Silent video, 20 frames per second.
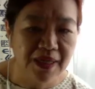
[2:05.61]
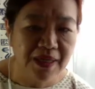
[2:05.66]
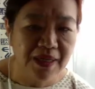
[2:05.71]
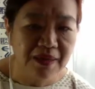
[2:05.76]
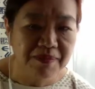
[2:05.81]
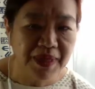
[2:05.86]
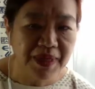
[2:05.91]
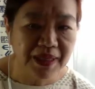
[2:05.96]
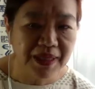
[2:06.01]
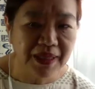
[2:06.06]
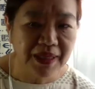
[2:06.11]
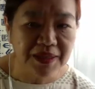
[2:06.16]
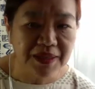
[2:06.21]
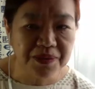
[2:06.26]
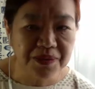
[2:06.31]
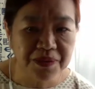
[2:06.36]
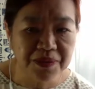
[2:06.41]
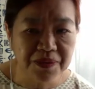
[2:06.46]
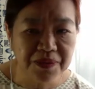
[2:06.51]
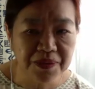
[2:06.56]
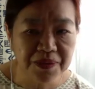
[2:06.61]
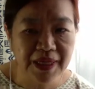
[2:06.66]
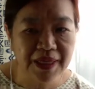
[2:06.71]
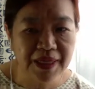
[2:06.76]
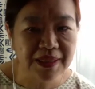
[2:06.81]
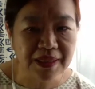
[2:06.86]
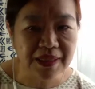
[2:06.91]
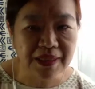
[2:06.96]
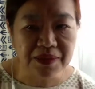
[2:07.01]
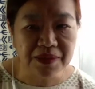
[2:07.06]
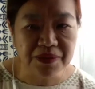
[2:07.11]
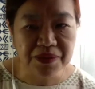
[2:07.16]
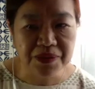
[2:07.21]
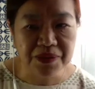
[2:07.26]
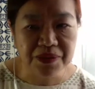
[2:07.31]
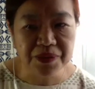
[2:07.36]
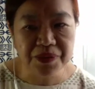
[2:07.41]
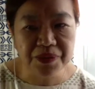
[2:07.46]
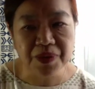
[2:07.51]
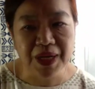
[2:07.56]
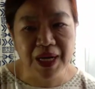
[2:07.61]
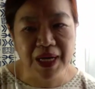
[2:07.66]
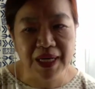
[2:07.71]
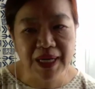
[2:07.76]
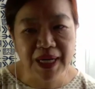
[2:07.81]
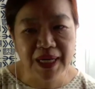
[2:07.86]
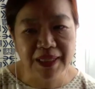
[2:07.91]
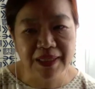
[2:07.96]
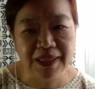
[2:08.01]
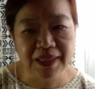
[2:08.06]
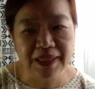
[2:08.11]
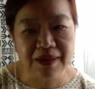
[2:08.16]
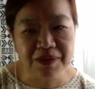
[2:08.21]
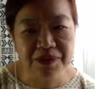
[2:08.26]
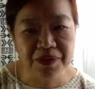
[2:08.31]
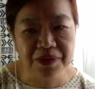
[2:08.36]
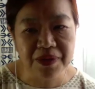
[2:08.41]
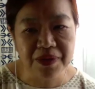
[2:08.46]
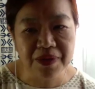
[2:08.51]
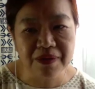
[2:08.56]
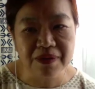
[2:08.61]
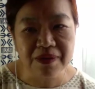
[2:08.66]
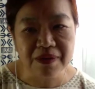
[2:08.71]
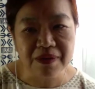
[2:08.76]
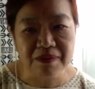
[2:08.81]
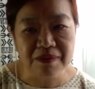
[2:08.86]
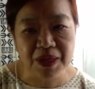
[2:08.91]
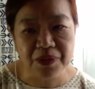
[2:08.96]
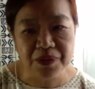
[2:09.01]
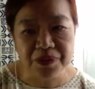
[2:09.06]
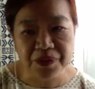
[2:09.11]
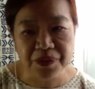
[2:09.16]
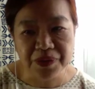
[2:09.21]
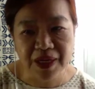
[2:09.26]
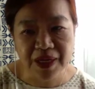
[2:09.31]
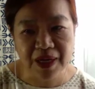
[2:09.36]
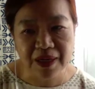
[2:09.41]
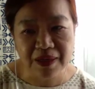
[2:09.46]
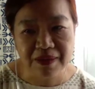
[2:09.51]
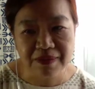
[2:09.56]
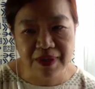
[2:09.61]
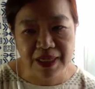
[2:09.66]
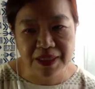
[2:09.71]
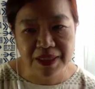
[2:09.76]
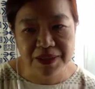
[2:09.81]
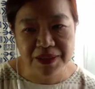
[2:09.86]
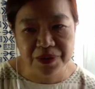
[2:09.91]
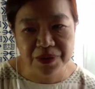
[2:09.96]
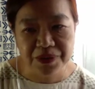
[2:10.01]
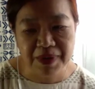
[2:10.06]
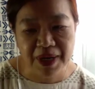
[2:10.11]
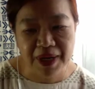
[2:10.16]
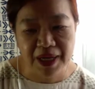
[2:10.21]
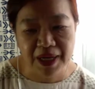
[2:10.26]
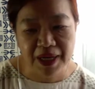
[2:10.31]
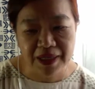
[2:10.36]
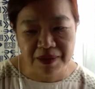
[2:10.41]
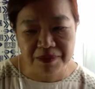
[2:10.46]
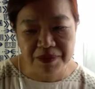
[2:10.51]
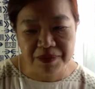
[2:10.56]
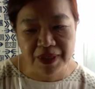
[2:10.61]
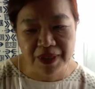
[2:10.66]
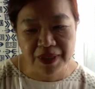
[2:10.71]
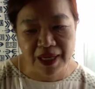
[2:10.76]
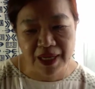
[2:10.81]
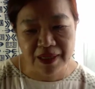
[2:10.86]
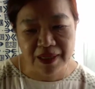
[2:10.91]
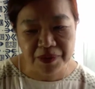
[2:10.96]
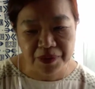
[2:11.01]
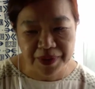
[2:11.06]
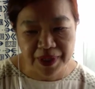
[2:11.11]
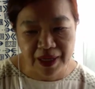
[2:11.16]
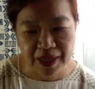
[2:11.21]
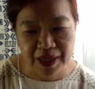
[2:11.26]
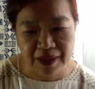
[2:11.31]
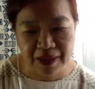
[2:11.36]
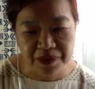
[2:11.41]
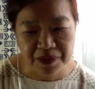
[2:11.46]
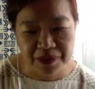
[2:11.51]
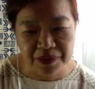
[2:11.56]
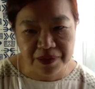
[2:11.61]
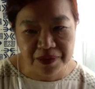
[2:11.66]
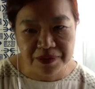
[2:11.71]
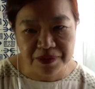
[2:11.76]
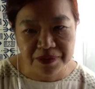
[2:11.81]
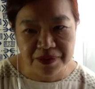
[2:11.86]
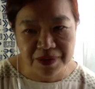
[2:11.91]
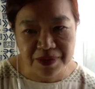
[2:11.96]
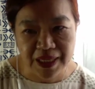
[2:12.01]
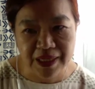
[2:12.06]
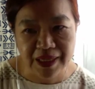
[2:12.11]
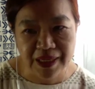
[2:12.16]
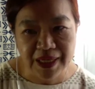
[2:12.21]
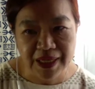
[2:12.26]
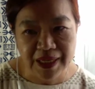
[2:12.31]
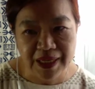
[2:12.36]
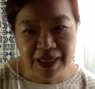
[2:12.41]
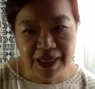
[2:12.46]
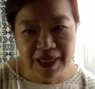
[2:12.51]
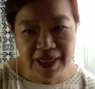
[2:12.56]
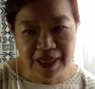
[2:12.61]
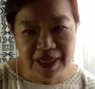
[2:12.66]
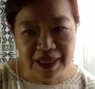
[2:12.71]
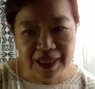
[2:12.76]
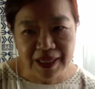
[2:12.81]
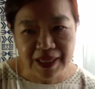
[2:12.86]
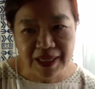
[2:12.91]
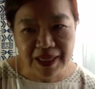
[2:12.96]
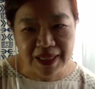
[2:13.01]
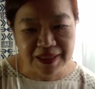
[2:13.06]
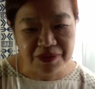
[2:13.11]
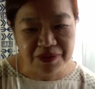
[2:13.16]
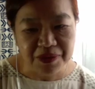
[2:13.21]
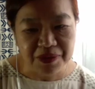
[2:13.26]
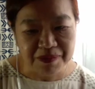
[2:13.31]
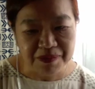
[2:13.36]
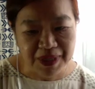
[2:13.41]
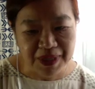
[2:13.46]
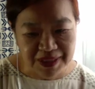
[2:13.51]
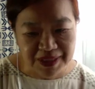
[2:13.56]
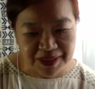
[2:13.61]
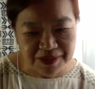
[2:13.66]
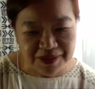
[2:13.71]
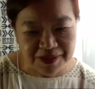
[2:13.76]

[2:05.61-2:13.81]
メディア情報リテラシーということを考えていくという、まあ、この企画は非常にま意義深いものであるというふうに、え感じております。